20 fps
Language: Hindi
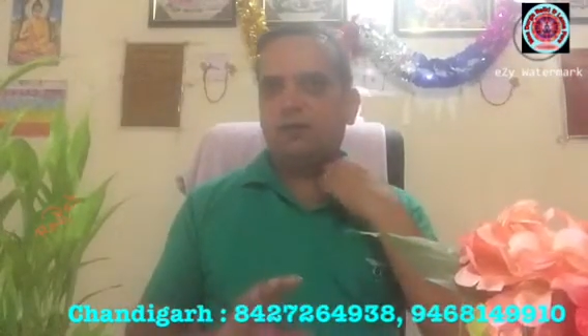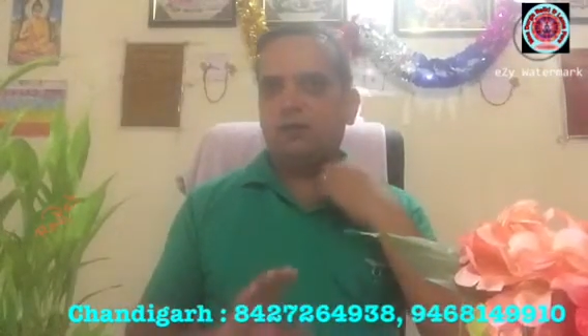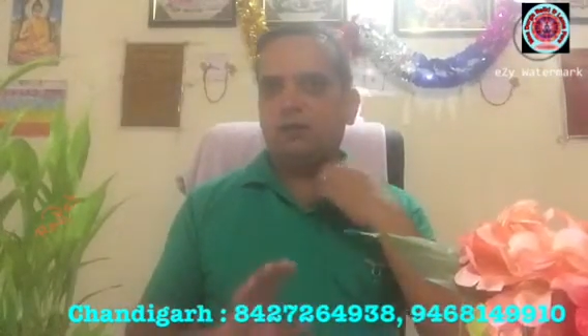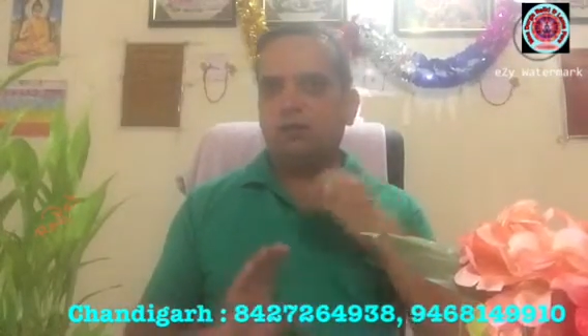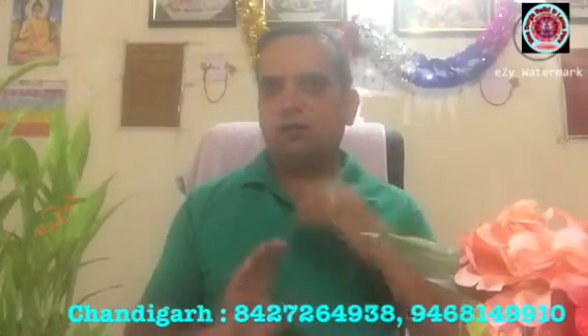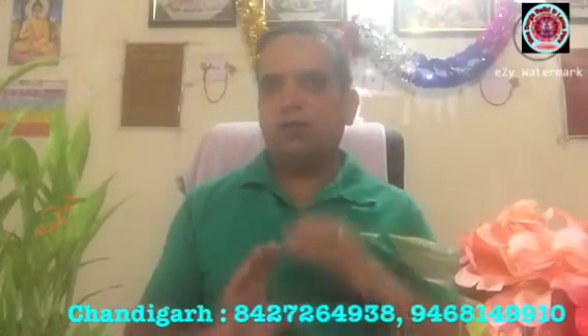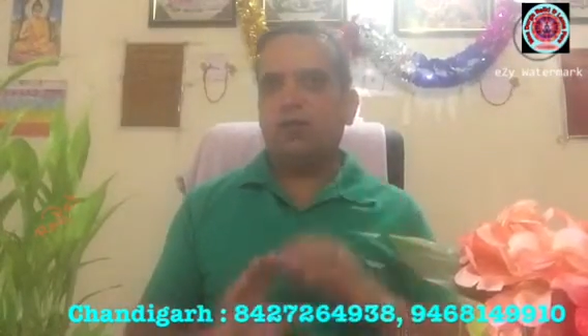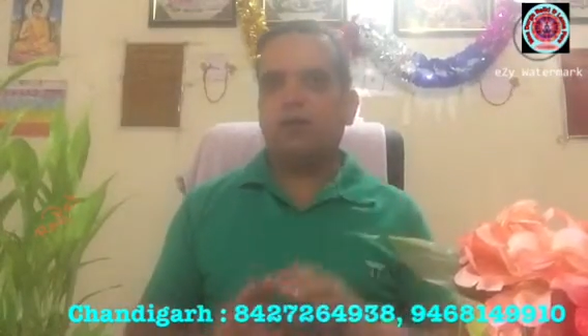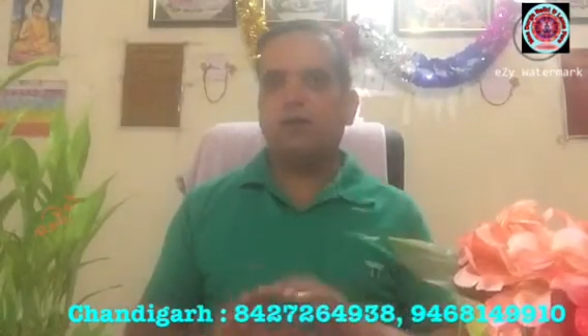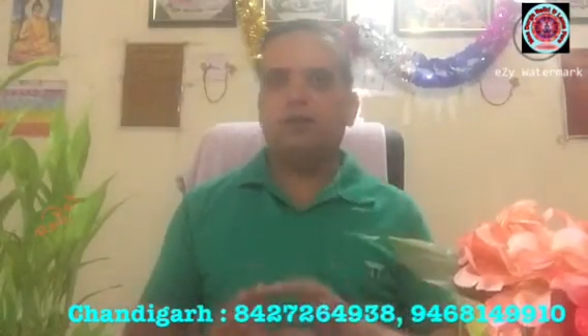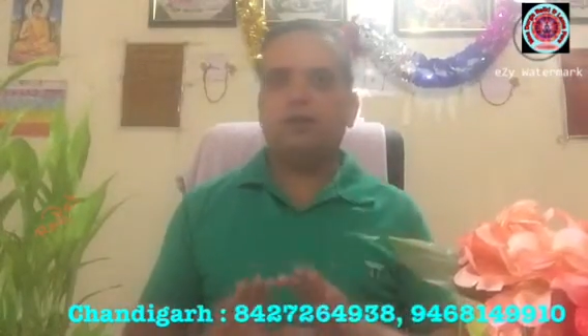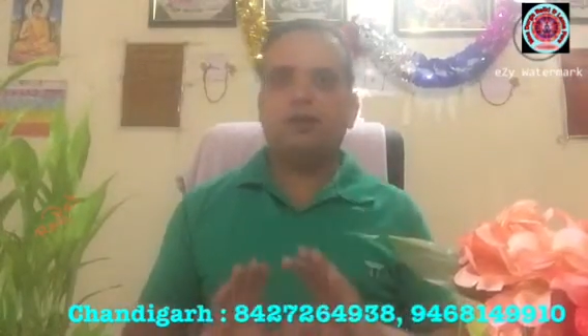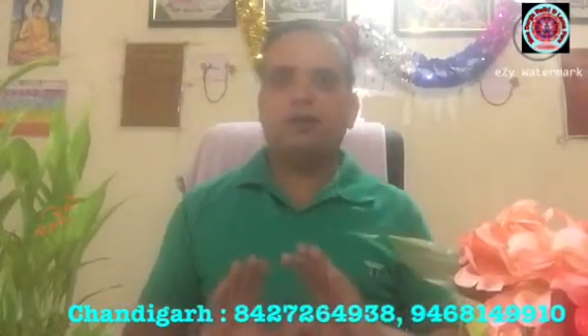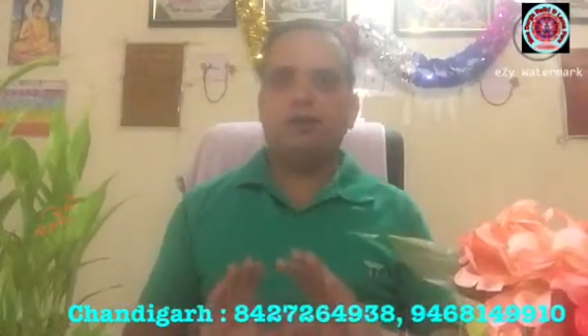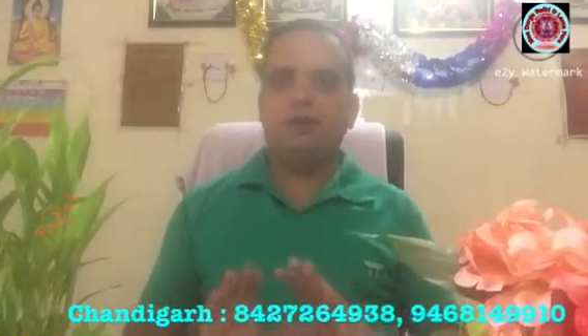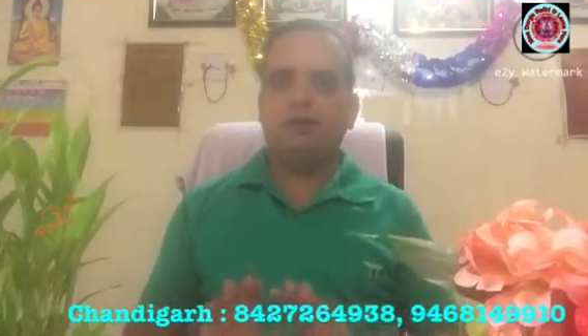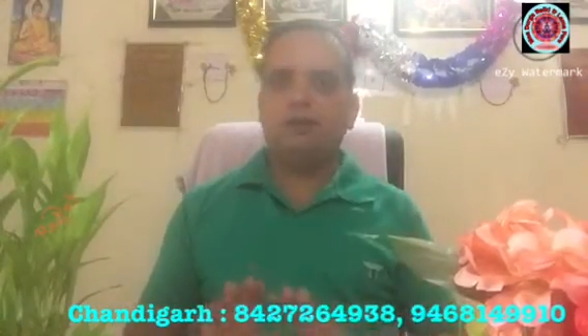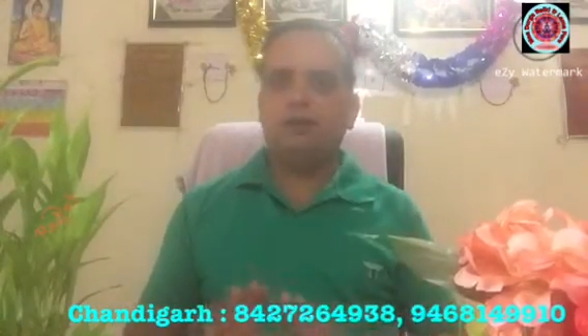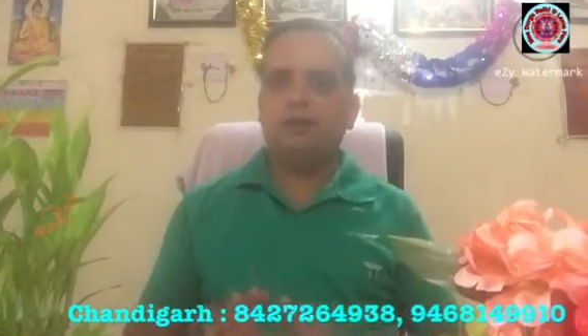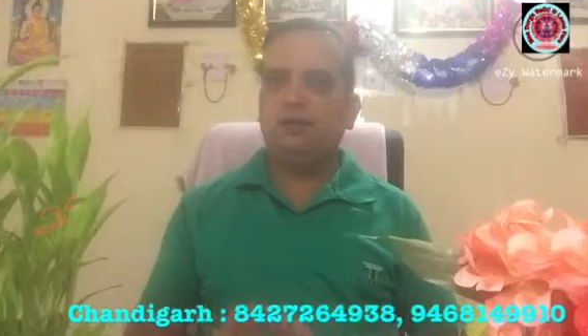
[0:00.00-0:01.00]
गूगल पे
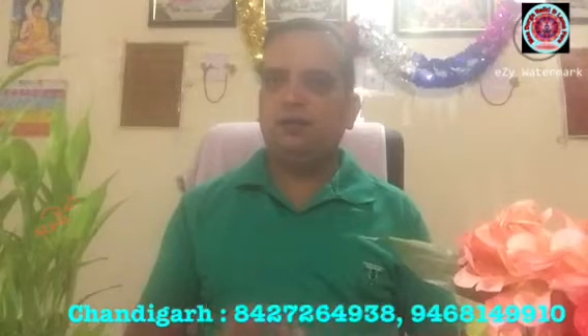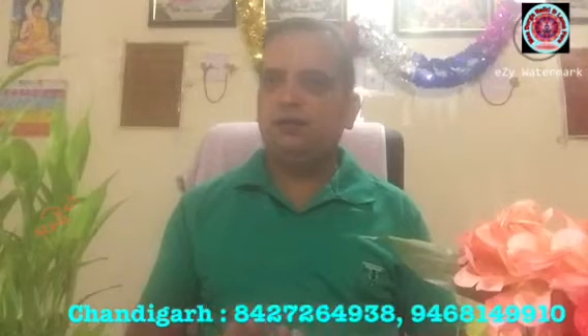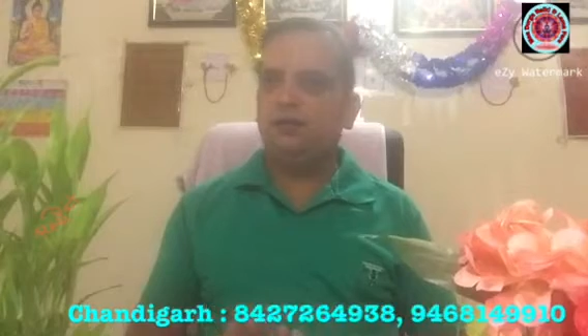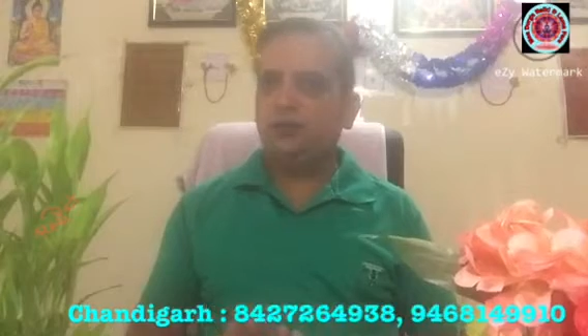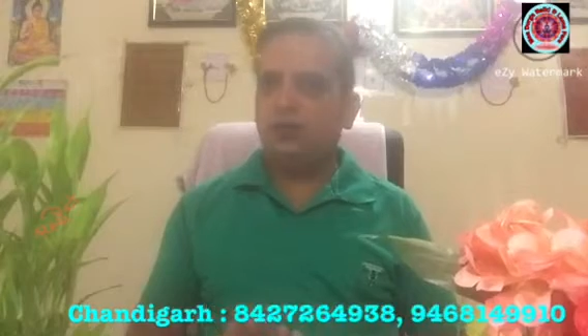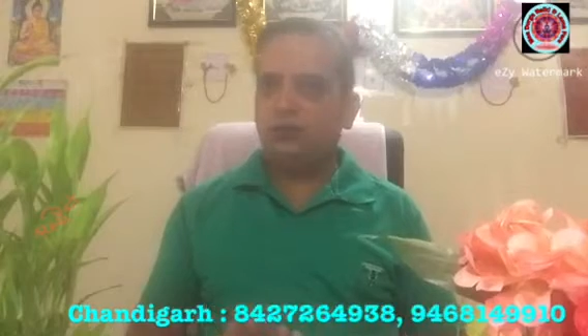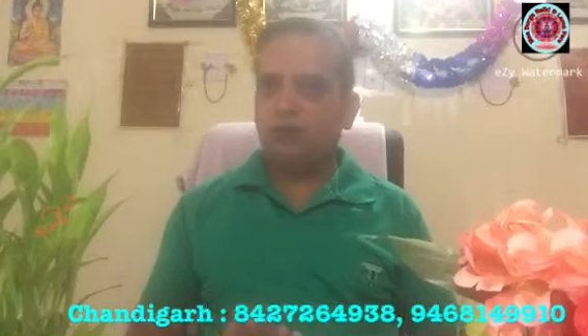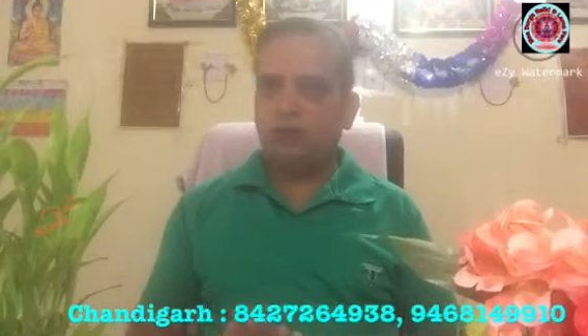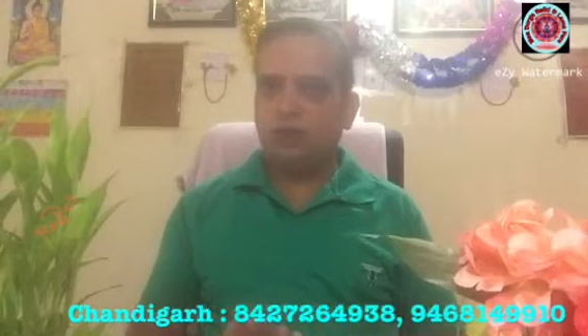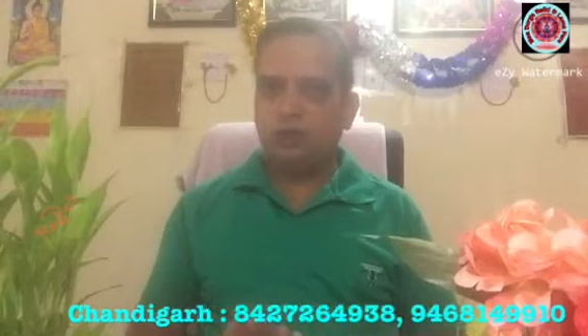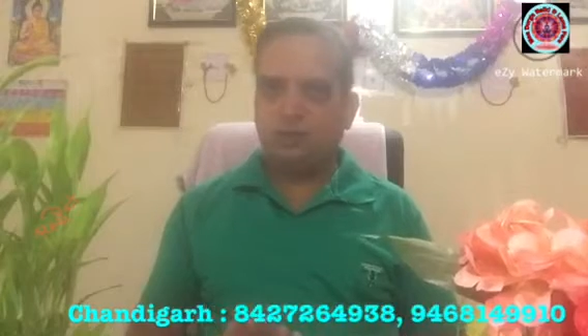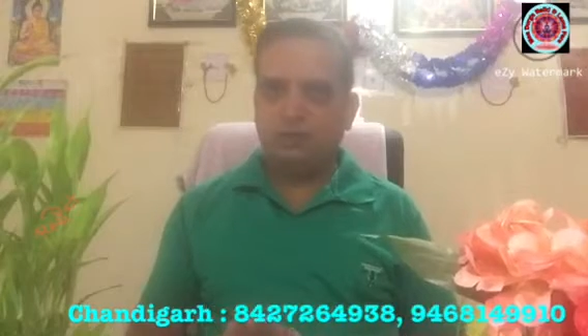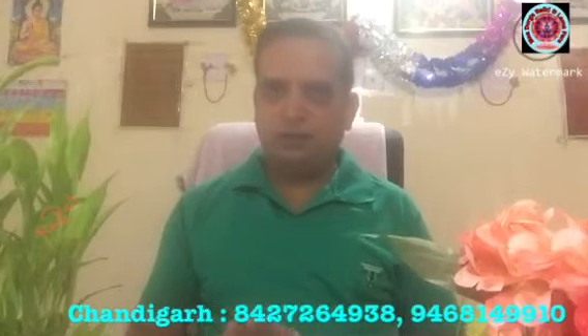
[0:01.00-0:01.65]
कहीं भी इन चीज़ों के